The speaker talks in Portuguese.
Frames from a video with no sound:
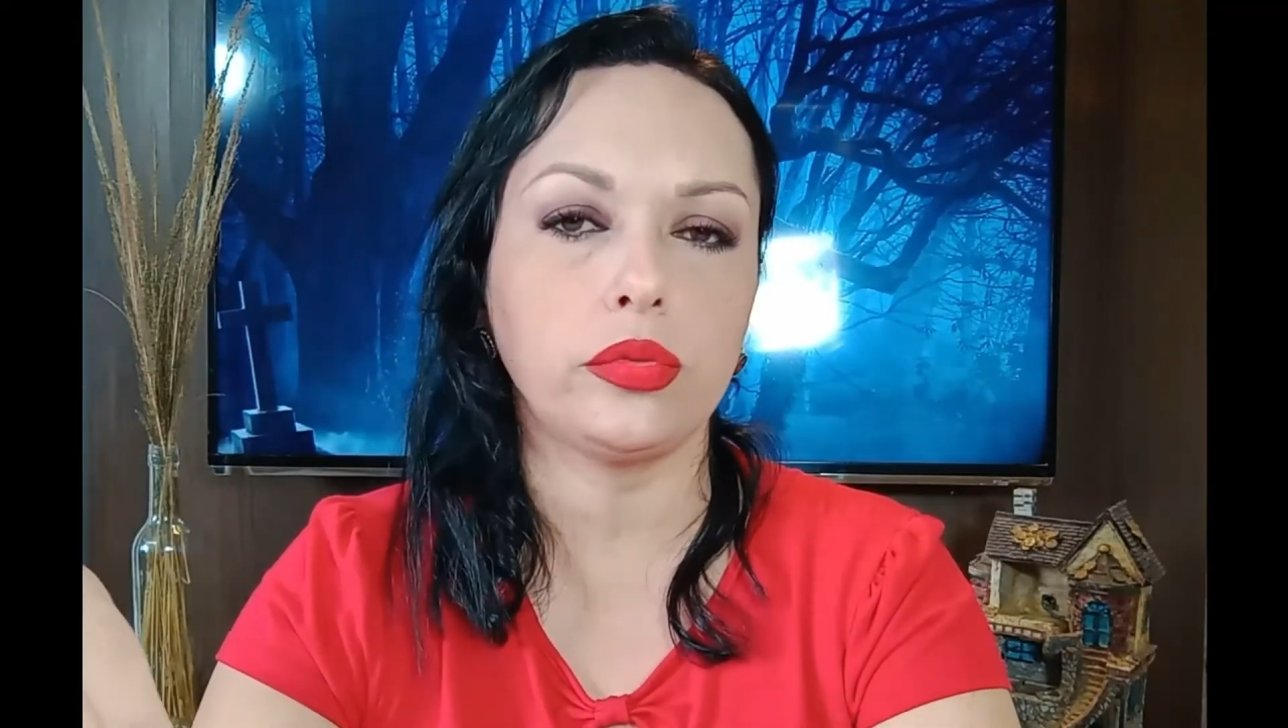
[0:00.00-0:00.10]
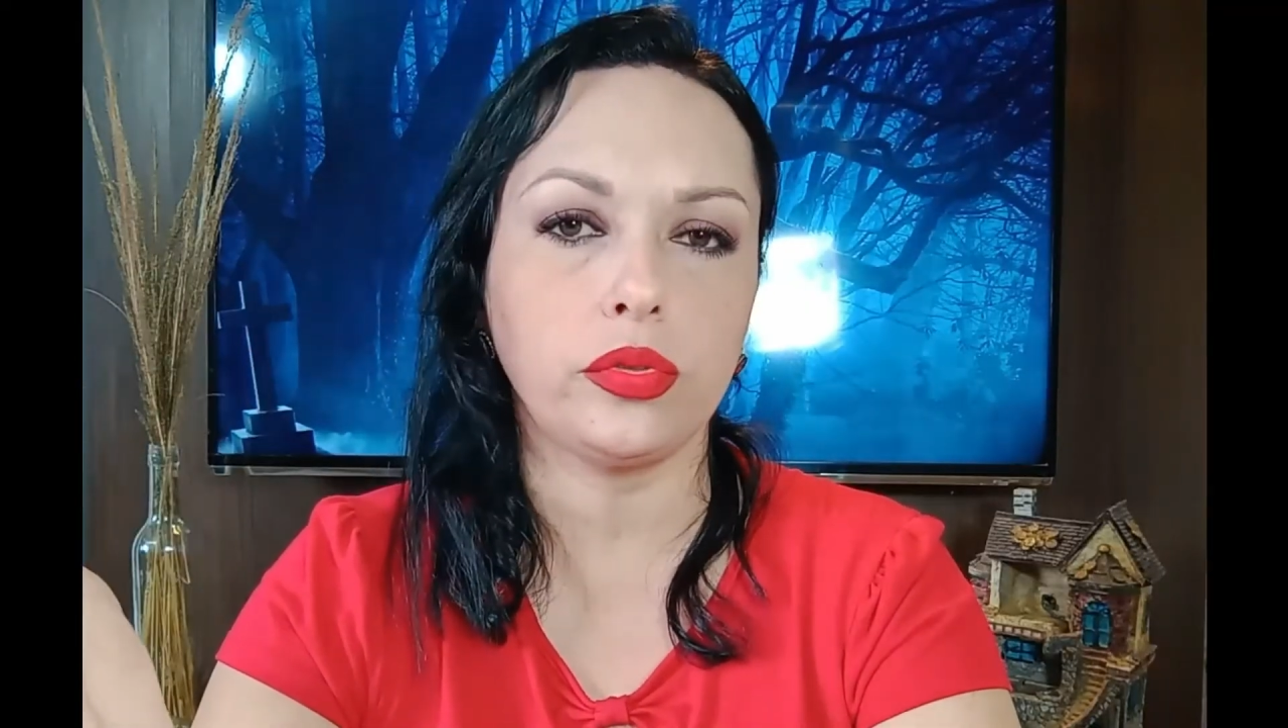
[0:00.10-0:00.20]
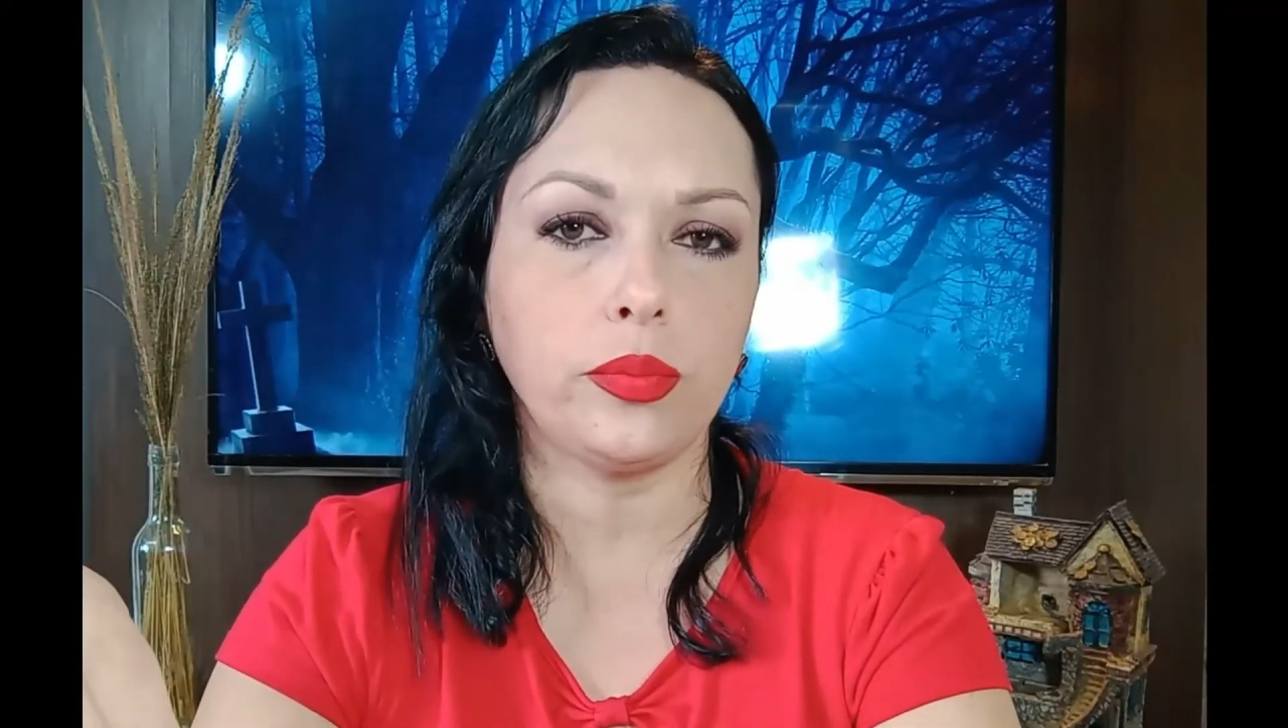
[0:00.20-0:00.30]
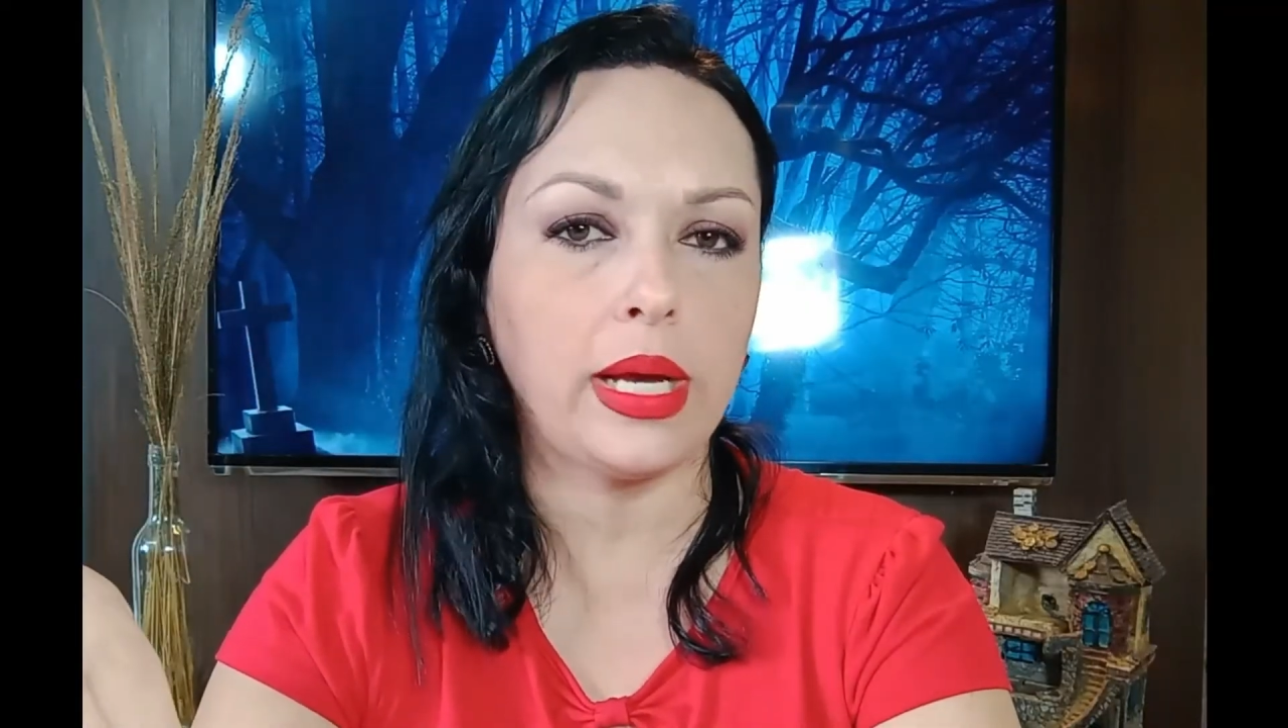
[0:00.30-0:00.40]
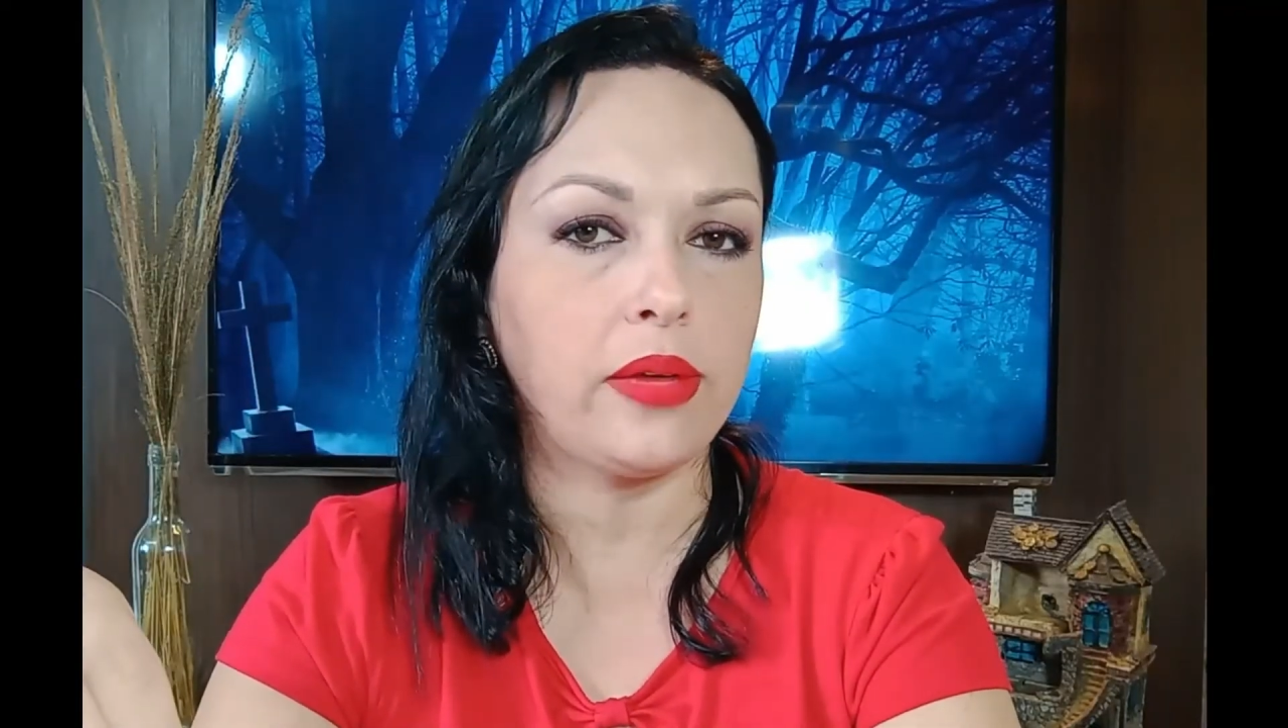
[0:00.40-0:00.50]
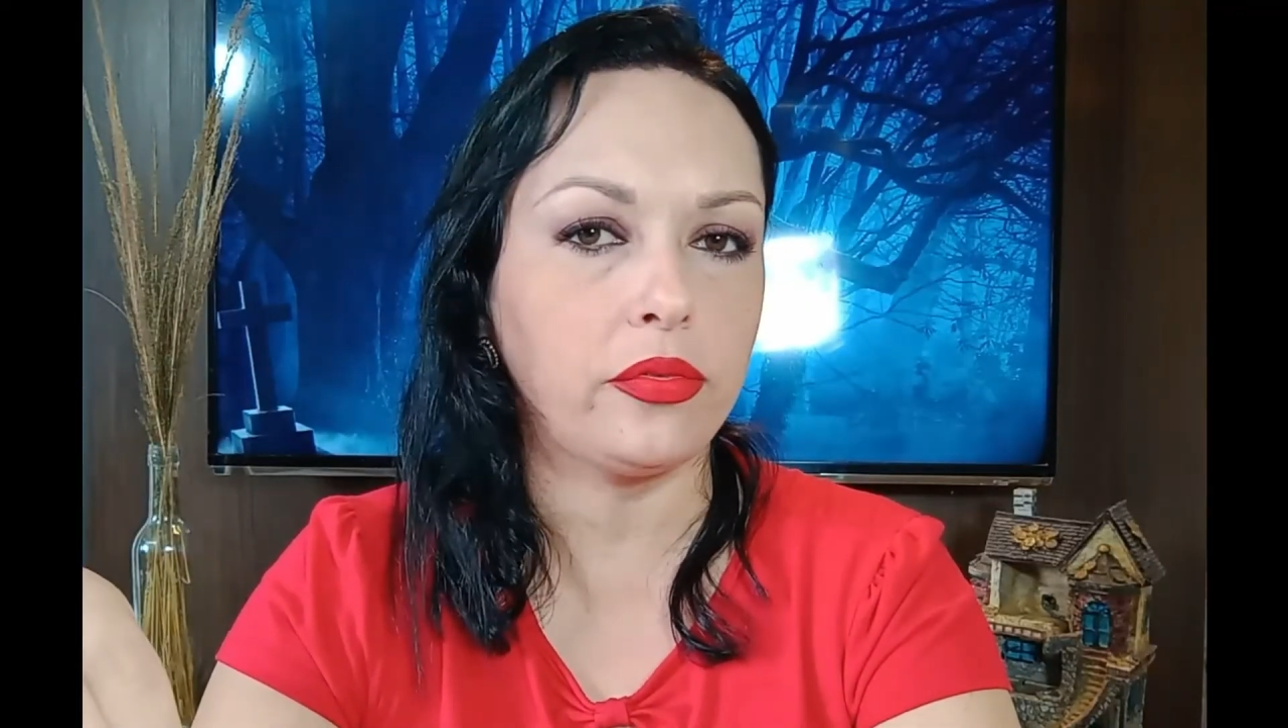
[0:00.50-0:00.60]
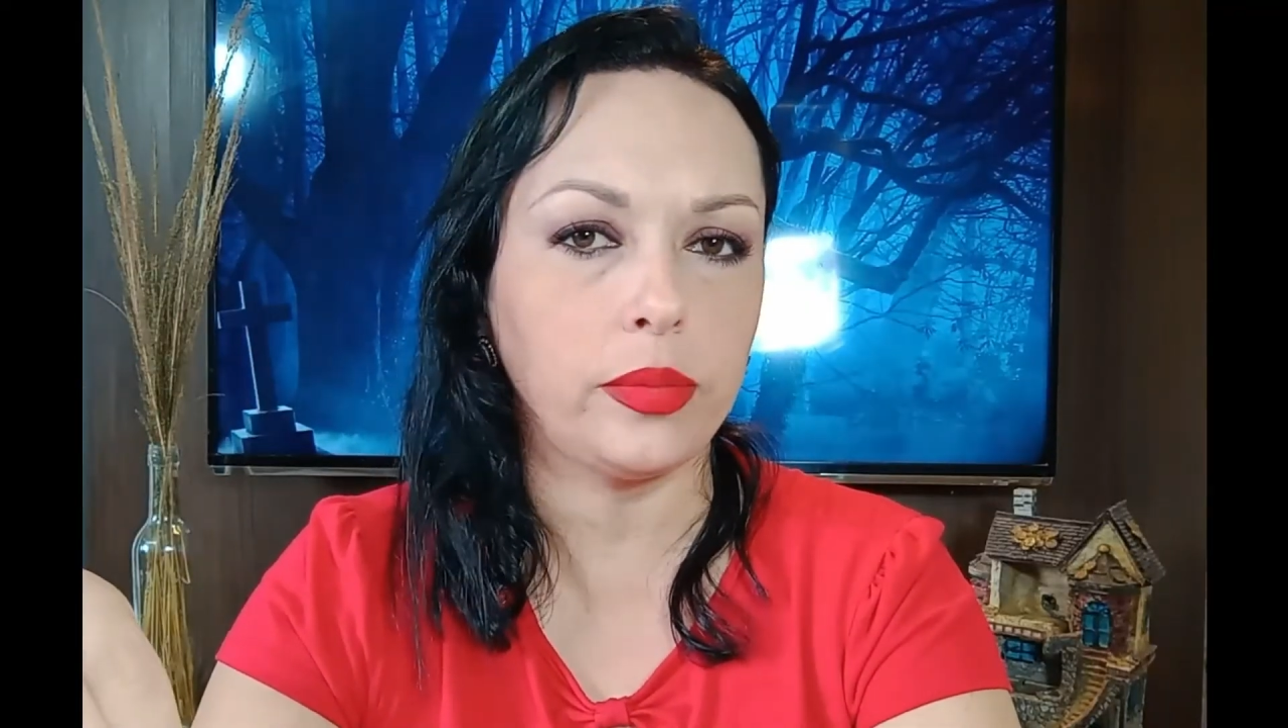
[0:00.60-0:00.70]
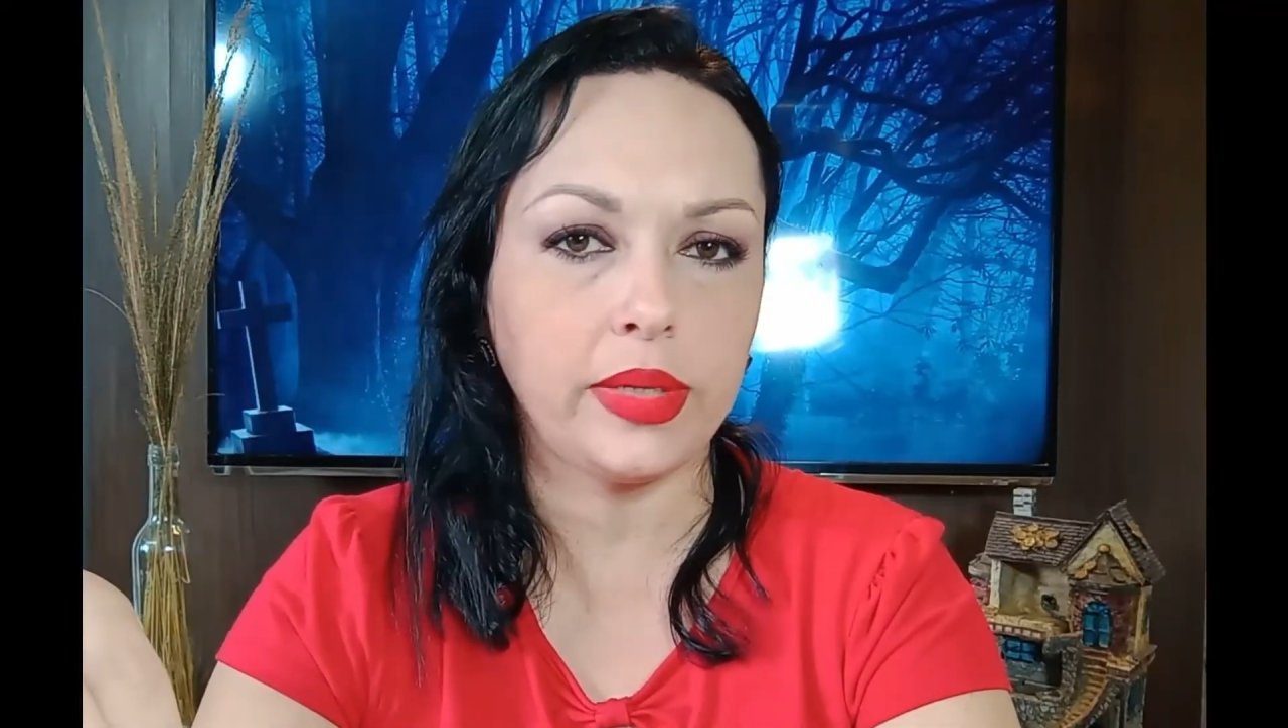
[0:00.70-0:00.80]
costumavam